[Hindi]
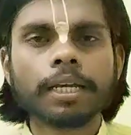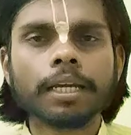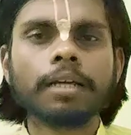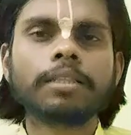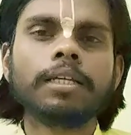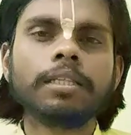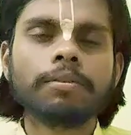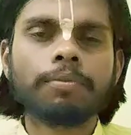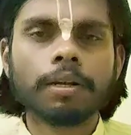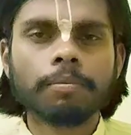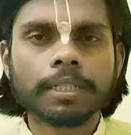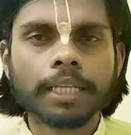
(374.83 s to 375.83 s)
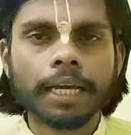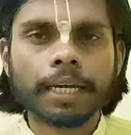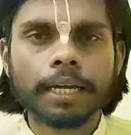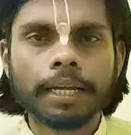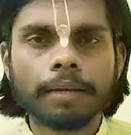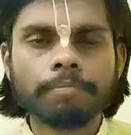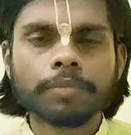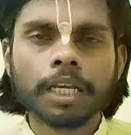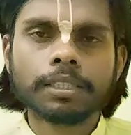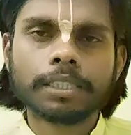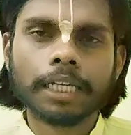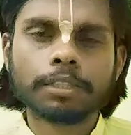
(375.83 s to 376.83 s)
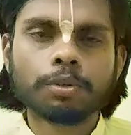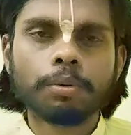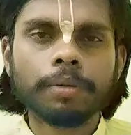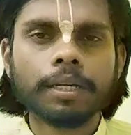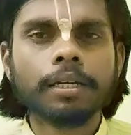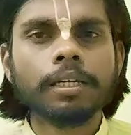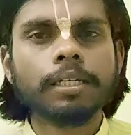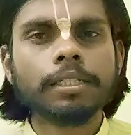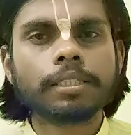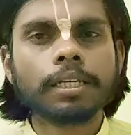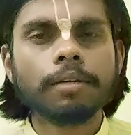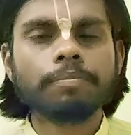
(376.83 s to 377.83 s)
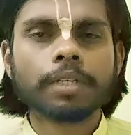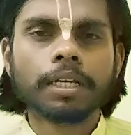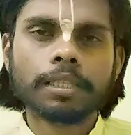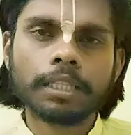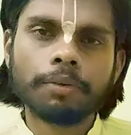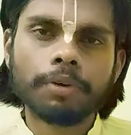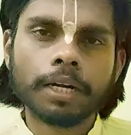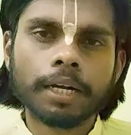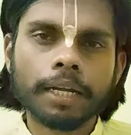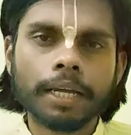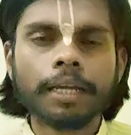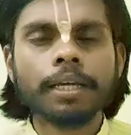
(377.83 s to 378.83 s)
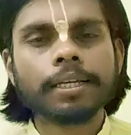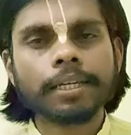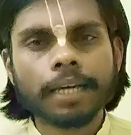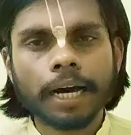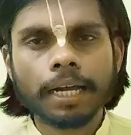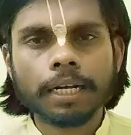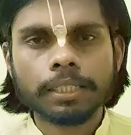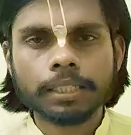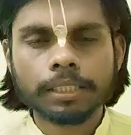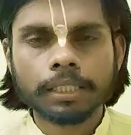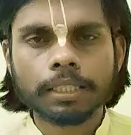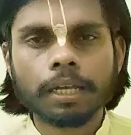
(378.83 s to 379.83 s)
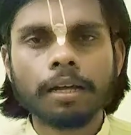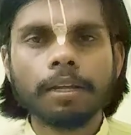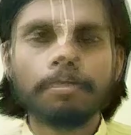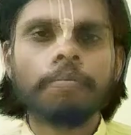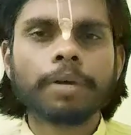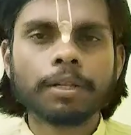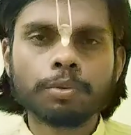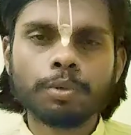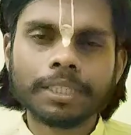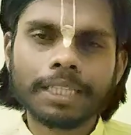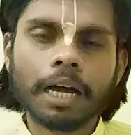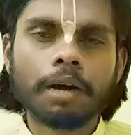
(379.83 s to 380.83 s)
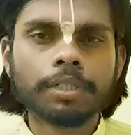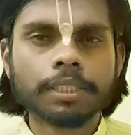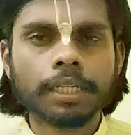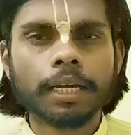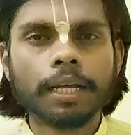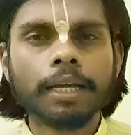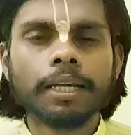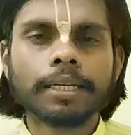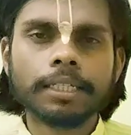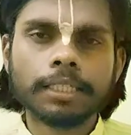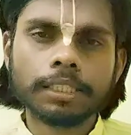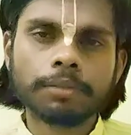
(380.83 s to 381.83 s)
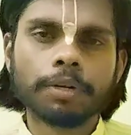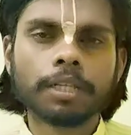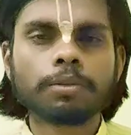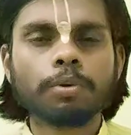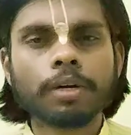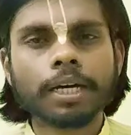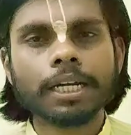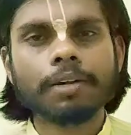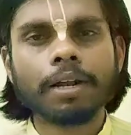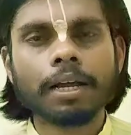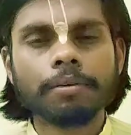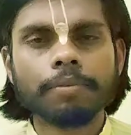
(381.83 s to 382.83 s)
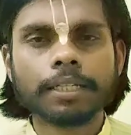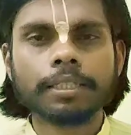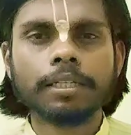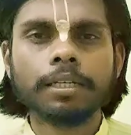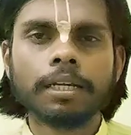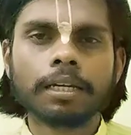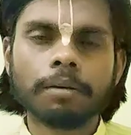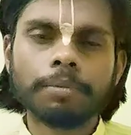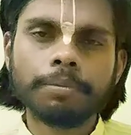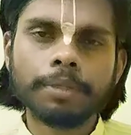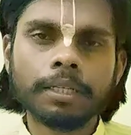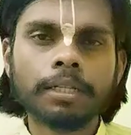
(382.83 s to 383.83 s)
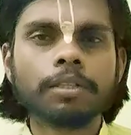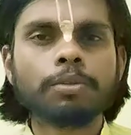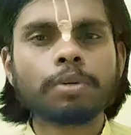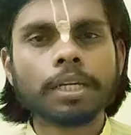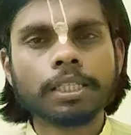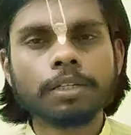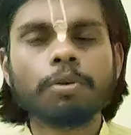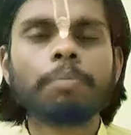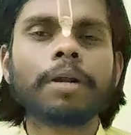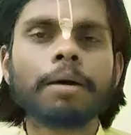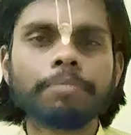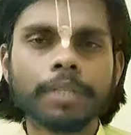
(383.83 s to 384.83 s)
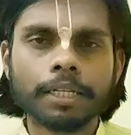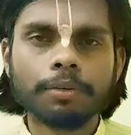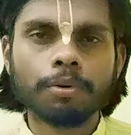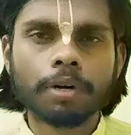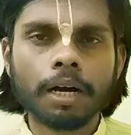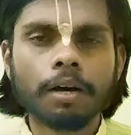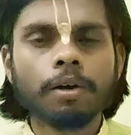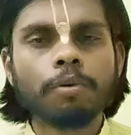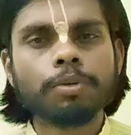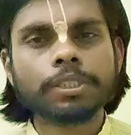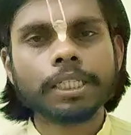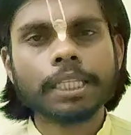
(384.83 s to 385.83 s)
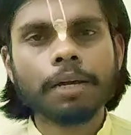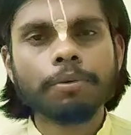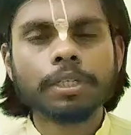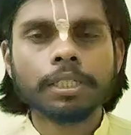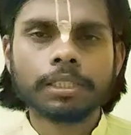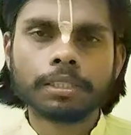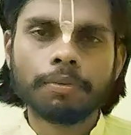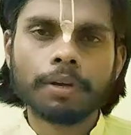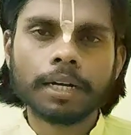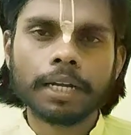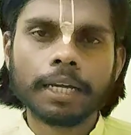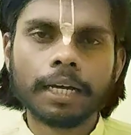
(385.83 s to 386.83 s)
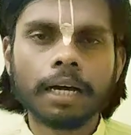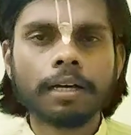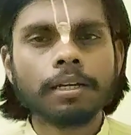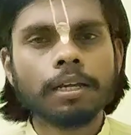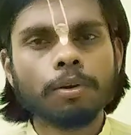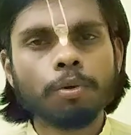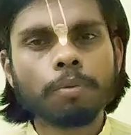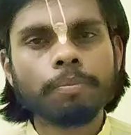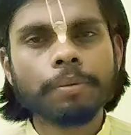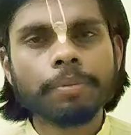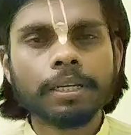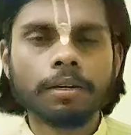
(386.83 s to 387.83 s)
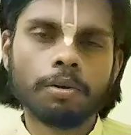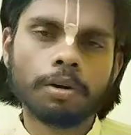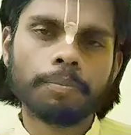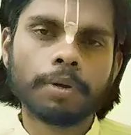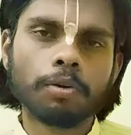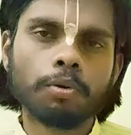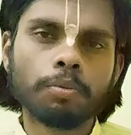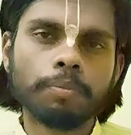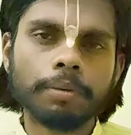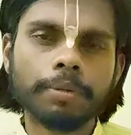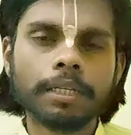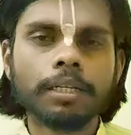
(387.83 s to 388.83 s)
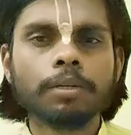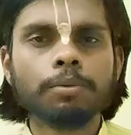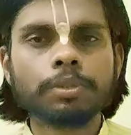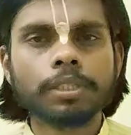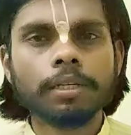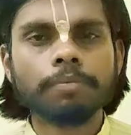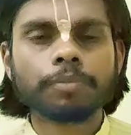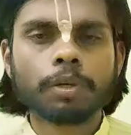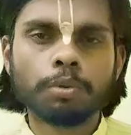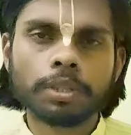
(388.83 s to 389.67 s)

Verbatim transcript: करने के अत्यंत फल बताए गए हैं शास्त्रों में इसके इतने वर्णन है कि कहा नहीं जा सकता परंतु इतना अवश्य है कि इस व्रत को करने वाला व्यक्ति कभी भी दुर्गति को प्राप्त नहीं होगा वो सदैव सफल रहेगा लोक में भी और परलोक में भी उसे